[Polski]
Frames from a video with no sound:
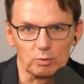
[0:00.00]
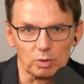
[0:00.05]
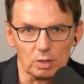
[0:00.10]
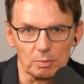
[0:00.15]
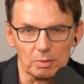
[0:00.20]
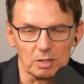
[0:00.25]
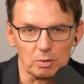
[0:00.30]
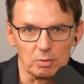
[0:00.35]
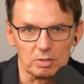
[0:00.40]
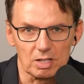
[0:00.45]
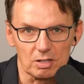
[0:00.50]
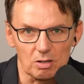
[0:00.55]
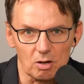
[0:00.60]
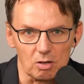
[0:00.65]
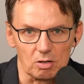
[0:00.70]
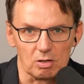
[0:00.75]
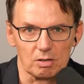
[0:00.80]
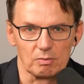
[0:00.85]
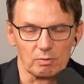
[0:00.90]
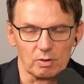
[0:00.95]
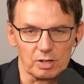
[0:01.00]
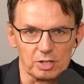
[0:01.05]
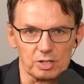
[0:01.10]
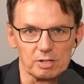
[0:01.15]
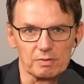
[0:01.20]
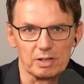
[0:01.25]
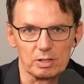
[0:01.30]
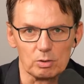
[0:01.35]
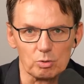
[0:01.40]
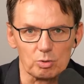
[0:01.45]
które będą za rok,
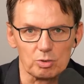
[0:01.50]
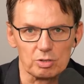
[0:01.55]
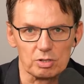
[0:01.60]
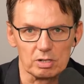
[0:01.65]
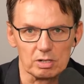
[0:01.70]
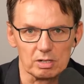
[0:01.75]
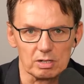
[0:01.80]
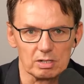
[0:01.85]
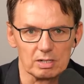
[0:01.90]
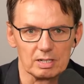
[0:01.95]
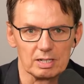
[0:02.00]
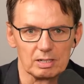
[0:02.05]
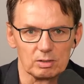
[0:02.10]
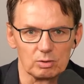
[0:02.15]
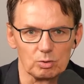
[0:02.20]
właściwie już się,